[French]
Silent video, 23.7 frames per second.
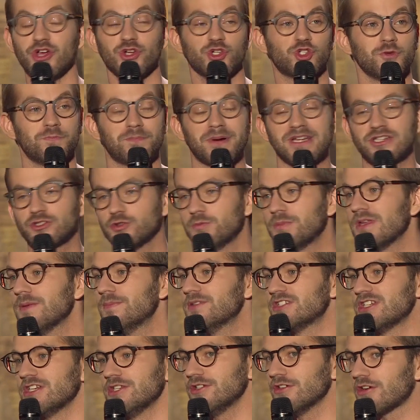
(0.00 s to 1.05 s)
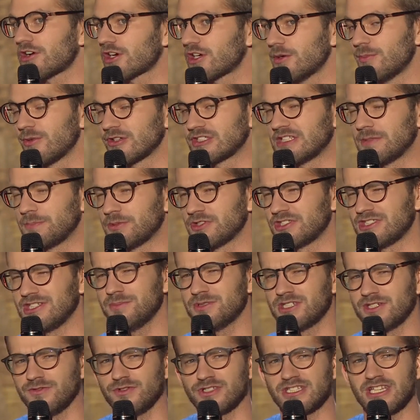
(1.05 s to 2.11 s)
Je suis pas tout bib, j'ignore comment c'est possible.
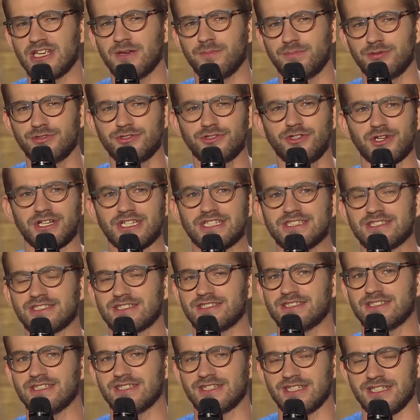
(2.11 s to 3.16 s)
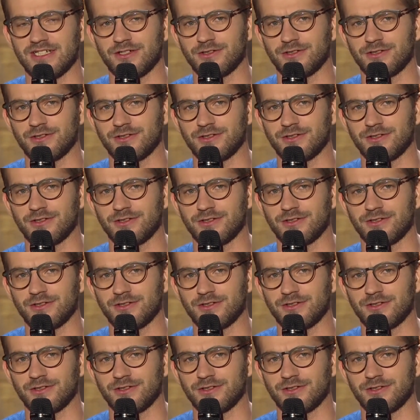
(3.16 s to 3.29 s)
J'ai vu qu'il y avait plus de risques si t'es